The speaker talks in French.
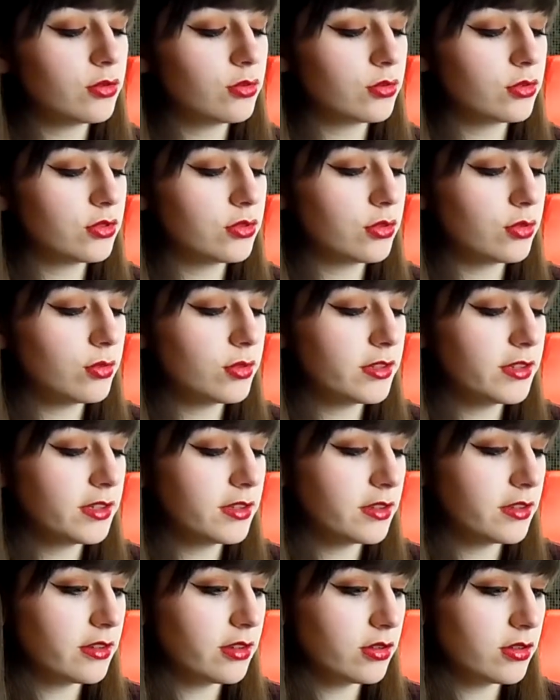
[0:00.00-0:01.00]
Donc celui-ci,
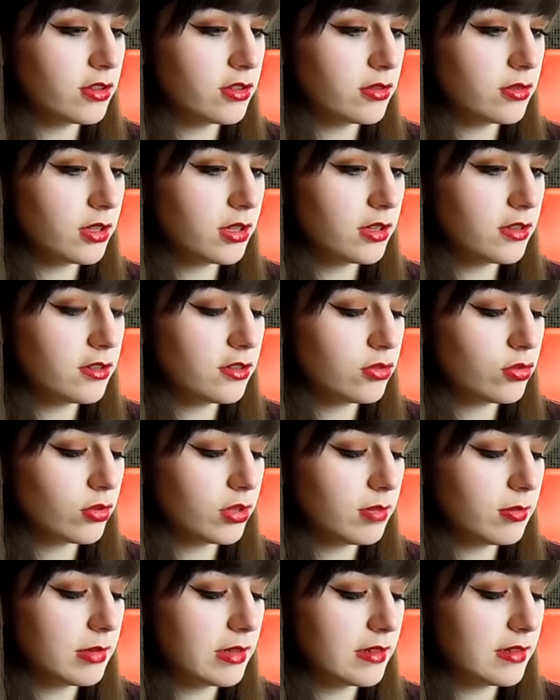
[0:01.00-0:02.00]
c'était une, édition
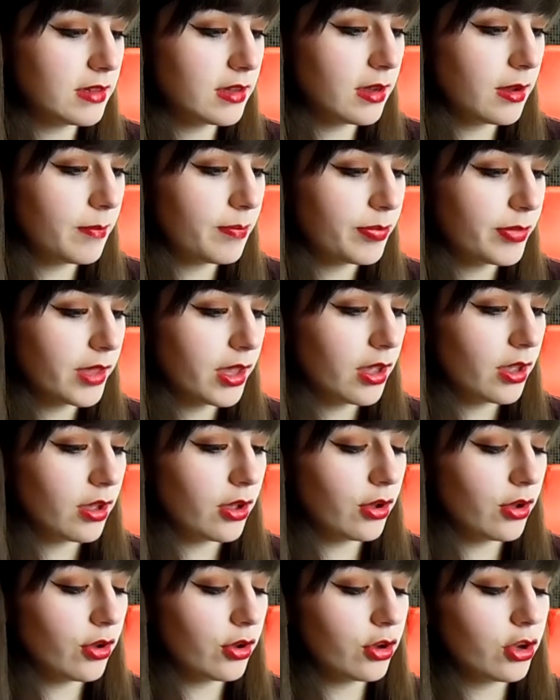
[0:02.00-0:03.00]
limitée,
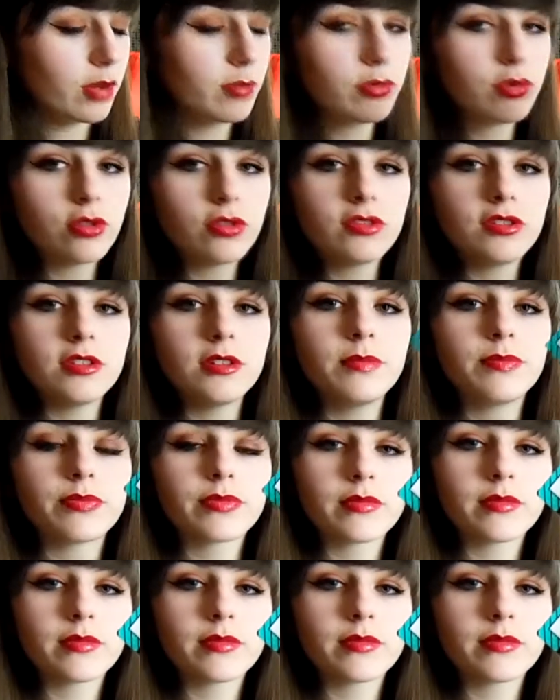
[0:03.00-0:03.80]
comme ceci.